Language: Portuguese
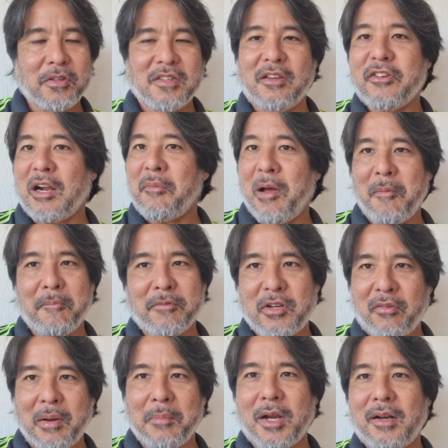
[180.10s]
que você já, já
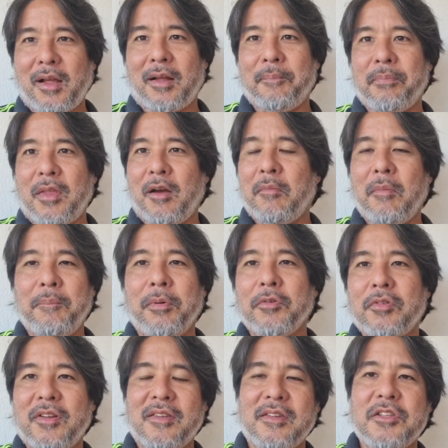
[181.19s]
vai marcar. É um
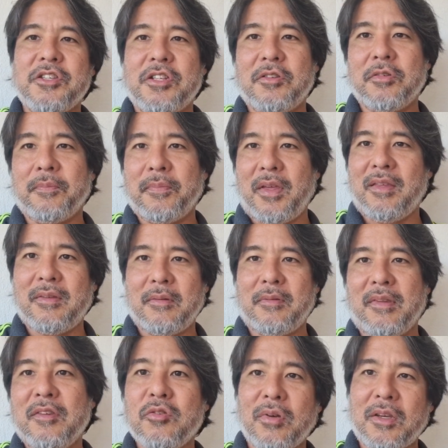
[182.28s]
ponto decidido.
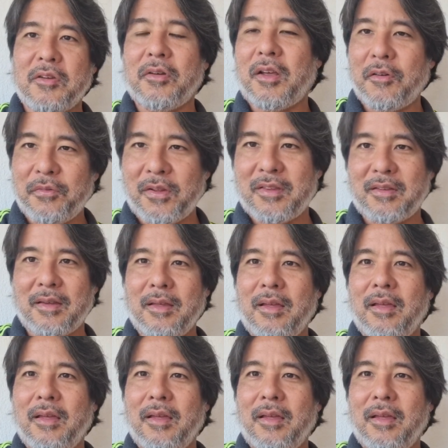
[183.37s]
Esse isso aqui eu quero fazer.